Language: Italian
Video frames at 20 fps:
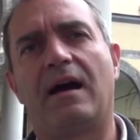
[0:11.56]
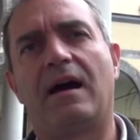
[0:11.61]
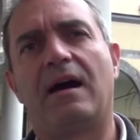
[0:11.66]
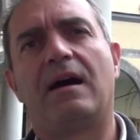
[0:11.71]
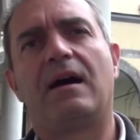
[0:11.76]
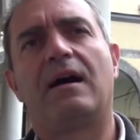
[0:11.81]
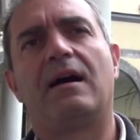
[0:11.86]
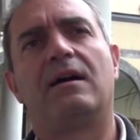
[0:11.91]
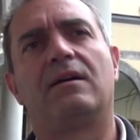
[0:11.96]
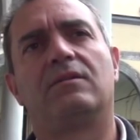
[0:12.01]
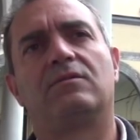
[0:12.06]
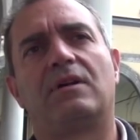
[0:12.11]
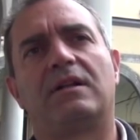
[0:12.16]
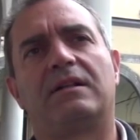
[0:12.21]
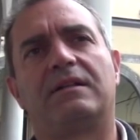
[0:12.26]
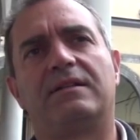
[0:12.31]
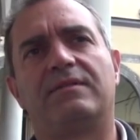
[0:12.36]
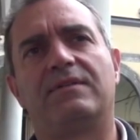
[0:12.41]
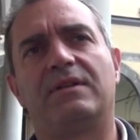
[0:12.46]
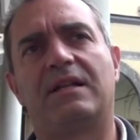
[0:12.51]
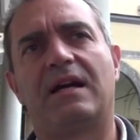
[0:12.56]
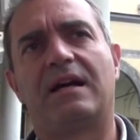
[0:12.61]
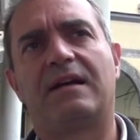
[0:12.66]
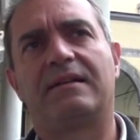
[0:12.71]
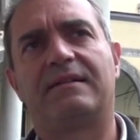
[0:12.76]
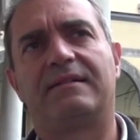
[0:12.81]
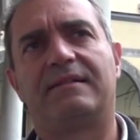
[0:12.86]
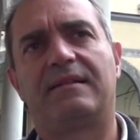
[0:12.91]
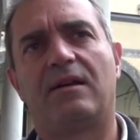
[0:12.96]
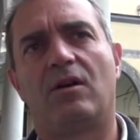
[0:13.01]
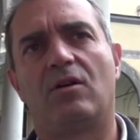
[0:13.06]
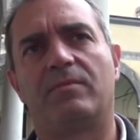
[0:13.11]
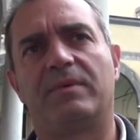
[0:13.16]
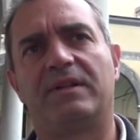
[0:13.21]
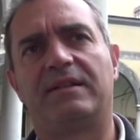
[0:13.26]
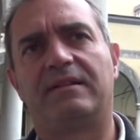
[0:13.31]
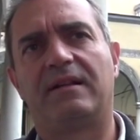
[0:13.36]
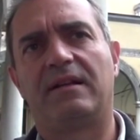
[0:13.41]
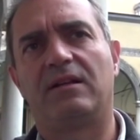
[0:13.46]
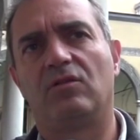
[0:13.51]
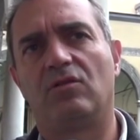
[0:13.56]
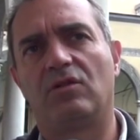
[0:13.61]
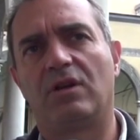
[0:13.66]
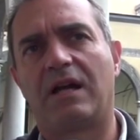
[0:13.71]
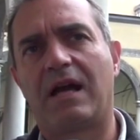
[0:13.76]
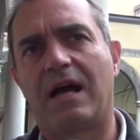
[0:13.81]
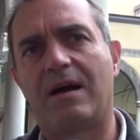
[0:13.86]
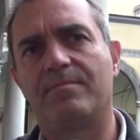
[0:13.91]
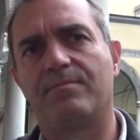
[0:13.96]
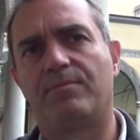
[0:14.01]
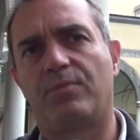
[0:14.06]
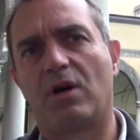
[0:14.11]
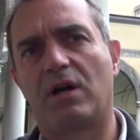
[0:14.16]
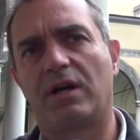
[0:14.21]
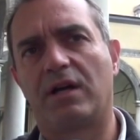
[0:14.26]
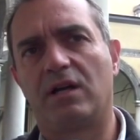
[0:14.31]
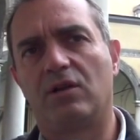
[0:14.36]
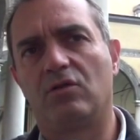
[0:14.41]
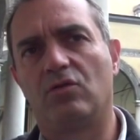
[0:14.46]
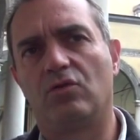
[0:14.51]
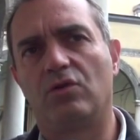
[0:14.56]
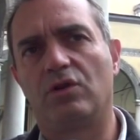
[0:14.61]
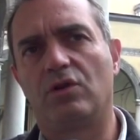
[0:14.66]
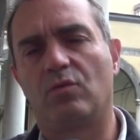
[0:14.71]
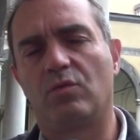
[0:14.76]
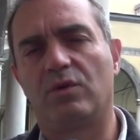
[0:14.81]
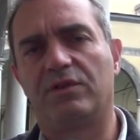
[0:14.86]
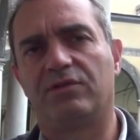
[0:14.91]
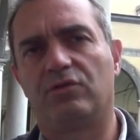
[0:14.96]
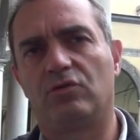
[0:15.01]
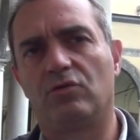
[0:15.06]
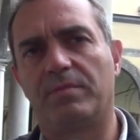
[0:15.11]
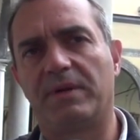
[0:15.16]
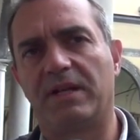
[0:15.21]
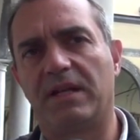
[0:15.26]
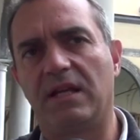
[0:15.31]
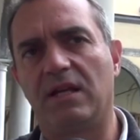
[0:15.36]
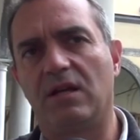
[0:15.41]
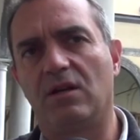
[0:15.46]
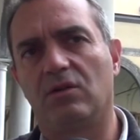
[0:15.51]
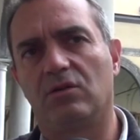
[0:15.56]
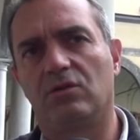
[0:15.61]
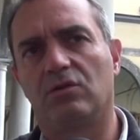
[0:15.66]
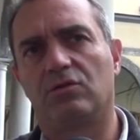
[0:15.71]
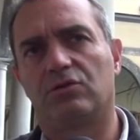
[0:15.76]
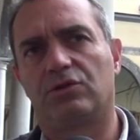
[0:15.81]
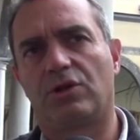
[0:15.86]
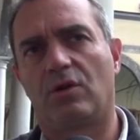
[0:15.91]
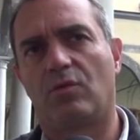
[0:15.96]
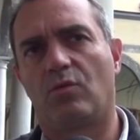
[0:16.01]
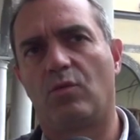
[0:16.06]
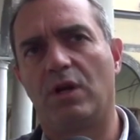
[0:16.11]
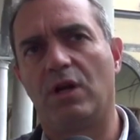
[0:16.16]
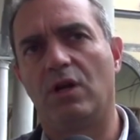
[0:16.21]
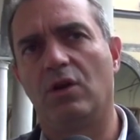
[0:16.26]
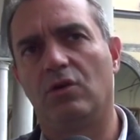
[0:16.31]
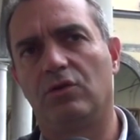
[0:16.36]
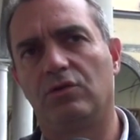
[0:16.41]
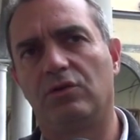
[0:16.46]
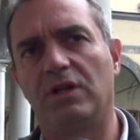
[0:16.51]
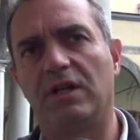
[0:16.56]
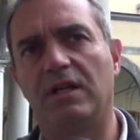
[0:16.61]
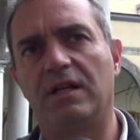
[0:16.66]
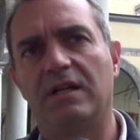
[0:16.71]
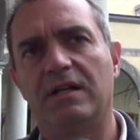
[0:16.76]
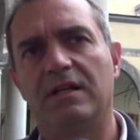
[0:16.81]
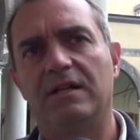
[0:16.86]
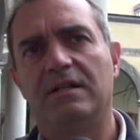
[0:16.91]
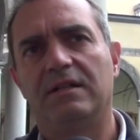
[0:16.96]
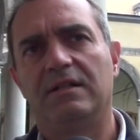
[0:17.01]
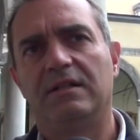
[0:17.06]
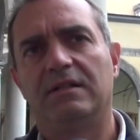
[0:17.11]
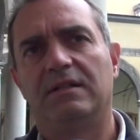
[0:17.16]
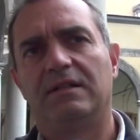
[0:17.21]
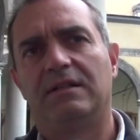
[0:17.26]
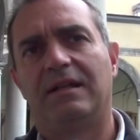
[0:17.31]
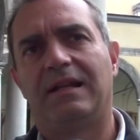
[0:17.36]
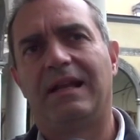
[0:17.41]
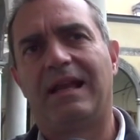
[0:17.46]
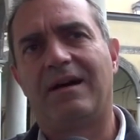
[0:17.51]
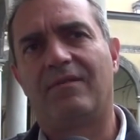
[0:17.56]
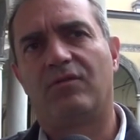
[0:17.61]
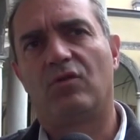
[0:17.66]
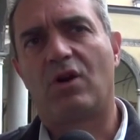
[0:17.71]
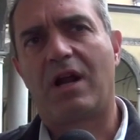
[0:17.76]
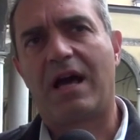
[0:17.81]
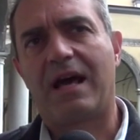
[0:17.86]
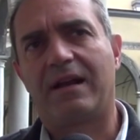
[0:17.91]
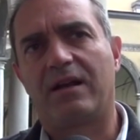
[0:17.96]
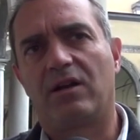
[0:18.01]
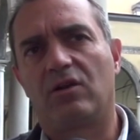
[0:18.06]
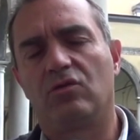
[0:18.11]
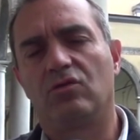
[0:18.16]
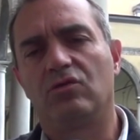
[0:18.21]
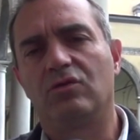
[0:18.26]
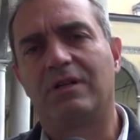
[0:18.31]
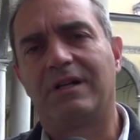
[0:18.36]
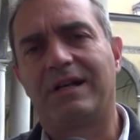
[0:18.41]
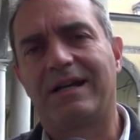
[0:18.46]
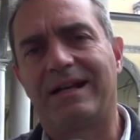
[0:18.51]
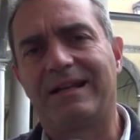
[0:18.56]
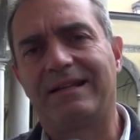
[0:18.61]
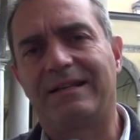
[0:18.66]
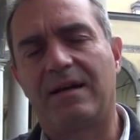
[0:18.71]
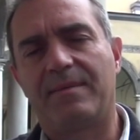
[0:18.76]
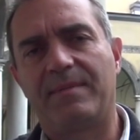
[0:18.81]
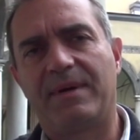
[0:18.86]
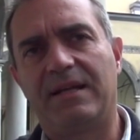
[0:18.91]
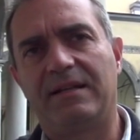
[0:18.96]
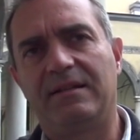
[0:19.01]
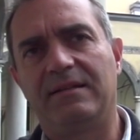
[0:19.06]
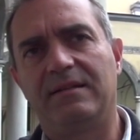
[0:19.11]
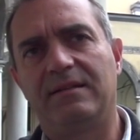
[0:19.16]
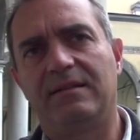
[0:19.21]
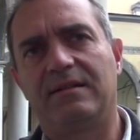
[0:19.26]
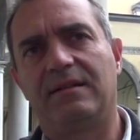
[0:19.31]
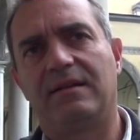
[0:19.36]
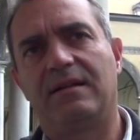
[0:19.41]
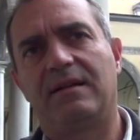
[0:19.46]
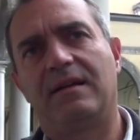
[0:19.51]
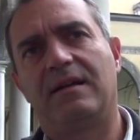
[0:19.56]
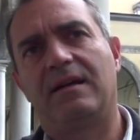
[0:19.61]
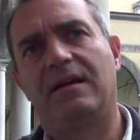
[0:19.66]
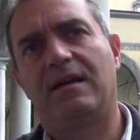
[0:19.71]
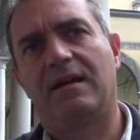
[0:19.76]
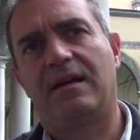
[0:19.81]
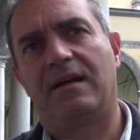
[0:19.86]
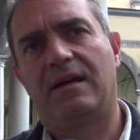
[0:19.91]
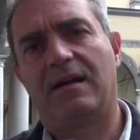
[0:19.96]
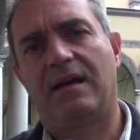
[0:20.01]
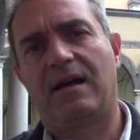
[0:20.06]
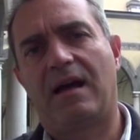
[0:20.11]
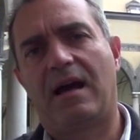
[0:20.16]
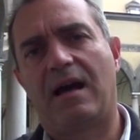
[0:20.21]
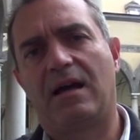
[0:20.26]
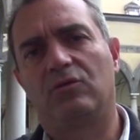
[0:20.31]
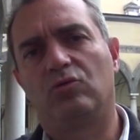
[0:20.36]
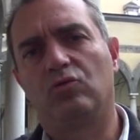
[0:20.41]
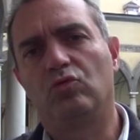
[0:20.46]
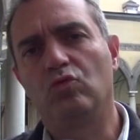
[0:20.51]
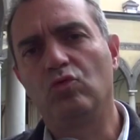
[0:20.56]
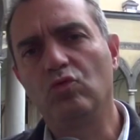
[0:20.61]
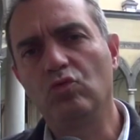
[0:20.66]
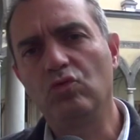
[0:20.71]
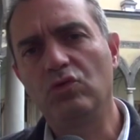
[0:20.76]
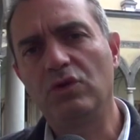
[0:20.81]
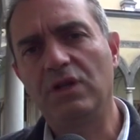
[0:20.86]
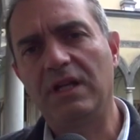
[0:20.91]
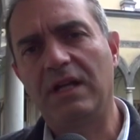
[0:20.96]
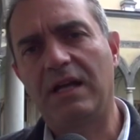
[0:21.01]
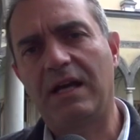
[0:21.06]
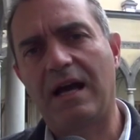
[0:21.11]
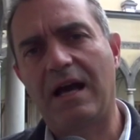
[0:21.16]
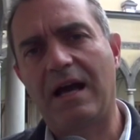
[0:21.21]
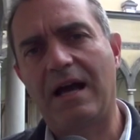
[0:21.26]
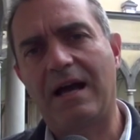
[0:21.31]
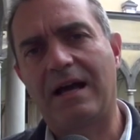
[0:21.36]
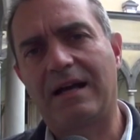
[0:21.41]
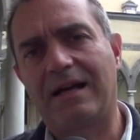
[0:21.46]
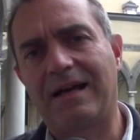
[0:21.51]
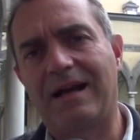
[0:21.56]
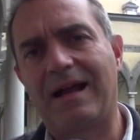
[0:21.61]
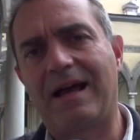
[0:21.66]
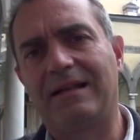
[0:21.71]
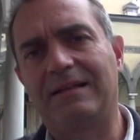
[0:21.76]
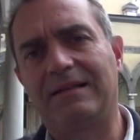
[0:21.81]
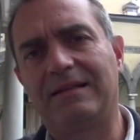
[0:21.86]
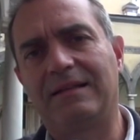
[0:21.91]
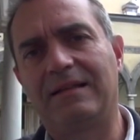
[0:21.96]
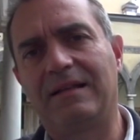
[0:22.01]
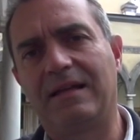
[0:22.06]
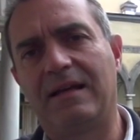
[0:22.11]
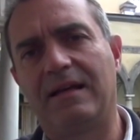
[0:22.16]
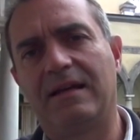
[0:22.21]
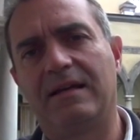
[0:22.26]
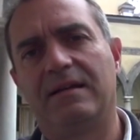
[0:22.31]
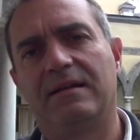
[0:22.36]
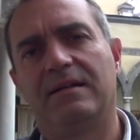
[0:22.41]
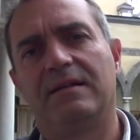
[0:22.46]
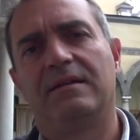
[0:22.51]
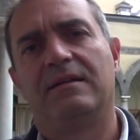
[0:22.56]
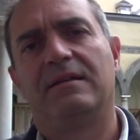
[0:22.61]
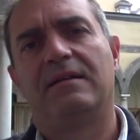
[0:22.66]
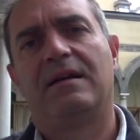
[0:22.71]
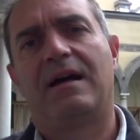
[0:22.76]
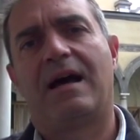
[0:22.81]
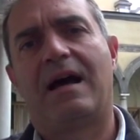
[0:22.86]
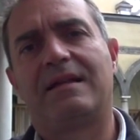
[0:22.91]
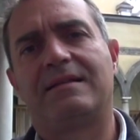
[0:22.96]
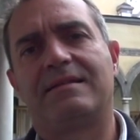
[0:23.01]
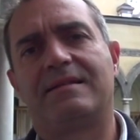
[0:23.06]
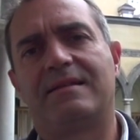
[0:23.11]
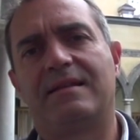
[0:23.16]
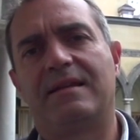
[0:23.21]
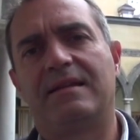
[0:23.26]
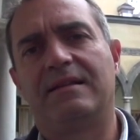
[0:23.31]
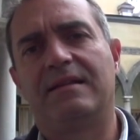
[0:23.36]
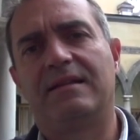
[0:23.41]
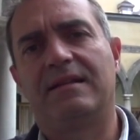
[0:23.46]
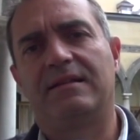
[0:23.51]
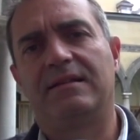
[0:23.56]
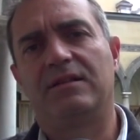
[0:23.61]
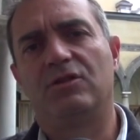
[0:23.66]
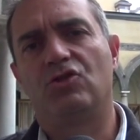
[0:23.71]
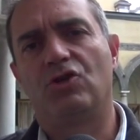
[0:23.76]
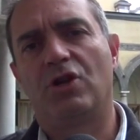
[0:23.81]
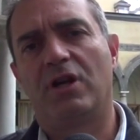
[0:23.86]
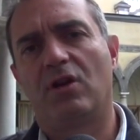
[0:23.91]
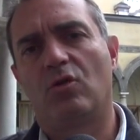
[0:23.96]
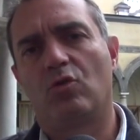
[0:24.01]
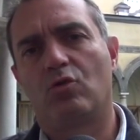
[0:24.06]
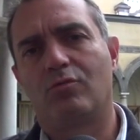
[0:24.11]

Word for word: a un'attività che stiamo mettendo in campo anche noi in questo periodo, cioè quello di lavorare concretamente ad un'unica grande azienda di igiene